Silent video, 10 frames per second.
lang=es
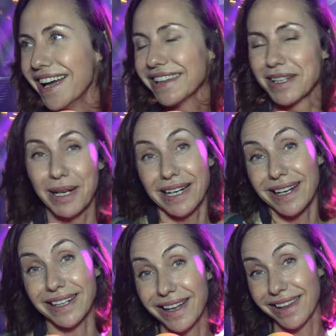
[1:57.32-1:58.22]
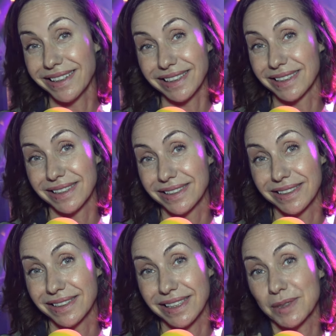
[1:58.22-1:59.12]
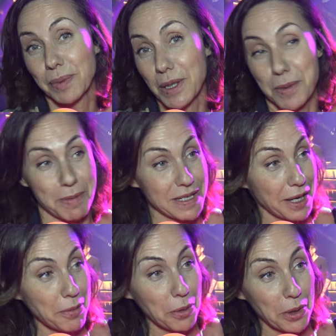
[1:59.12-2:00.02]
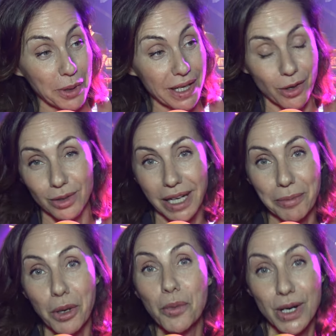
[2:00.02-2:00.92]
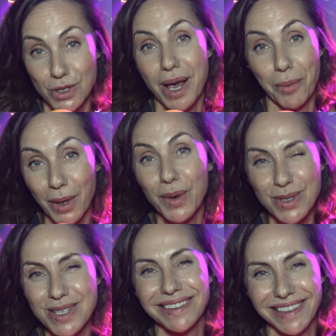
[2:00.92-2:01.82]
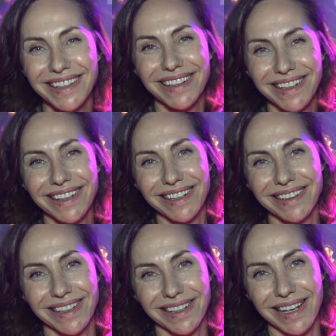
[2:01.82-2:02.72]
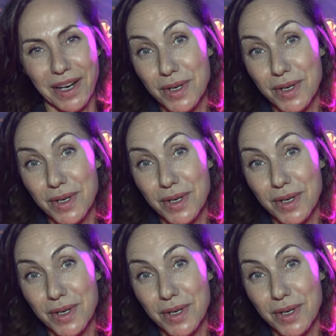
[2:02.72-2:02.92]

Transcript: de manera que nada, que, espero pues pasármelo muy bien, encontrarme con buenos amigos de la